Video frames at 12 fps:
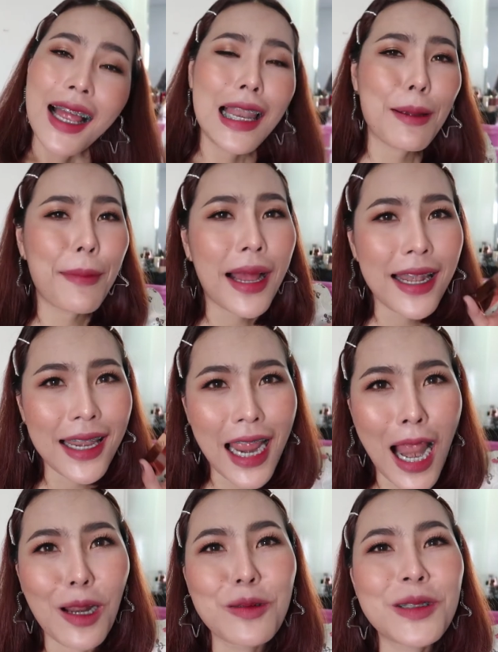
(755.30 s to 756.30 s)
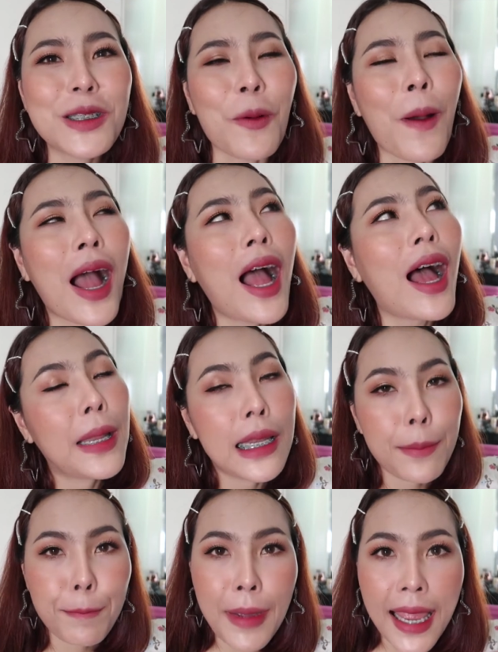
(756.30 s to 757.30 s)
ลิปอันเนี้ยรู้สึกว่าเป็น
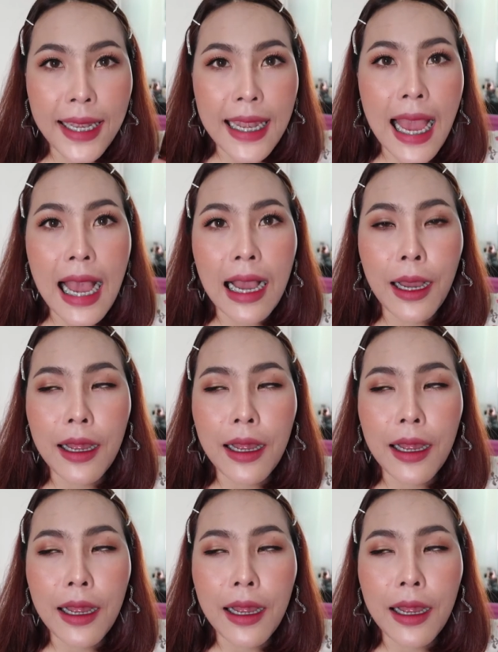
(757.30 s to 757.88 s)
ลิปแบรนด์ดัง